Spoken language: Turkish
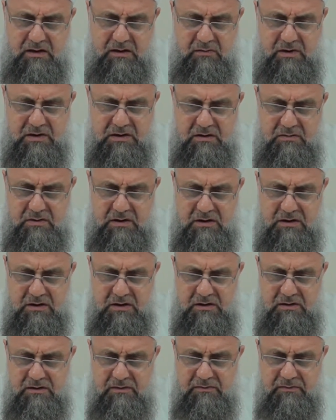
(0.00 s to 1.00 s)
Başka bir
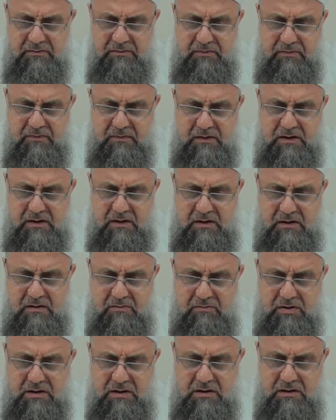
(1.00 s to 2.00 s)
ayette
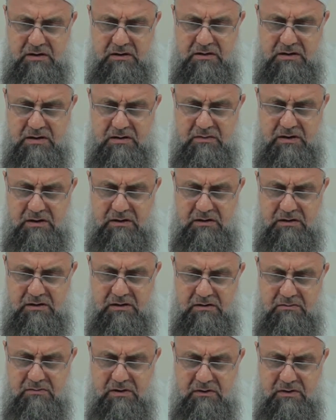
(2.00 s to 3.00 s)
battığı zaman
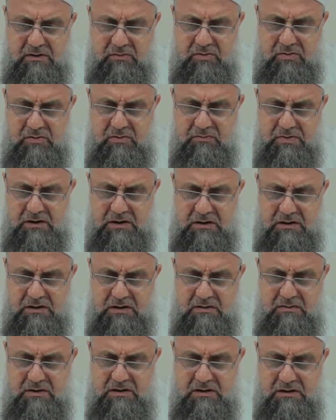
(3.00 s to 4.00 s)
Mevla buyurdu. Battığı
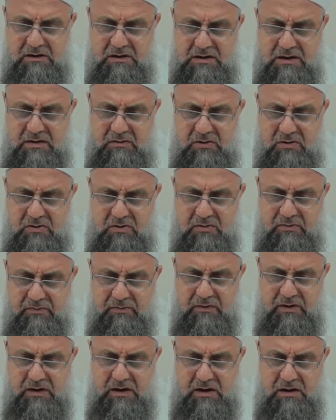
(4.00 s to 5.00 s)
zaman yıldıza emin olsun.
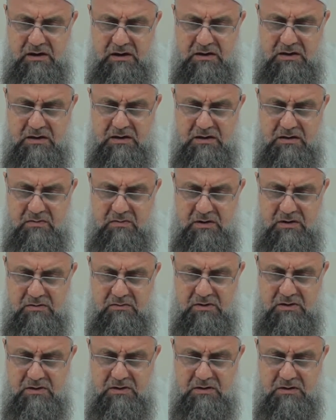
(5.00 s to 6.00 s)
Arkadaşınız
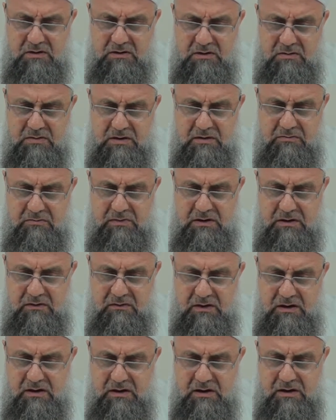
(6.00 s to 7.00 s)
Muhammed sallallahu sapmadı
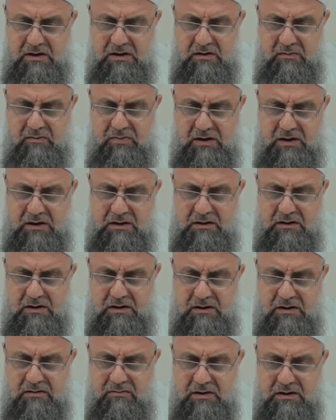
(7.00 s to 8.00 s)
ve batıla
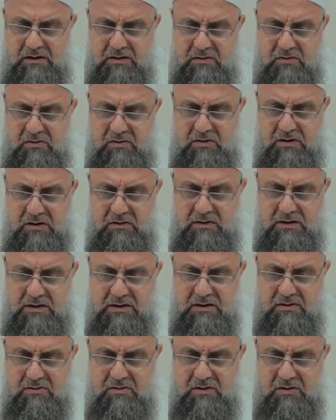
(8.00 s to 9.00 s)
inanmadı. O
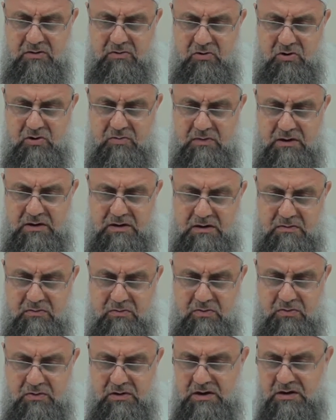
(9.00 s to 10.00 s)
hevasına göre de konuşmaz.
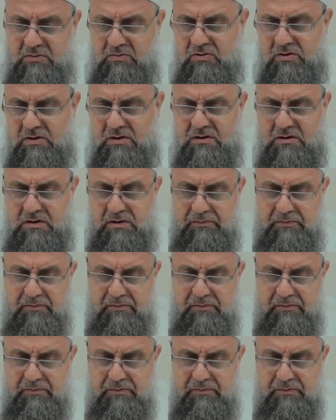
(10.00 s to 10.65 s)
Bu Necim suresinde.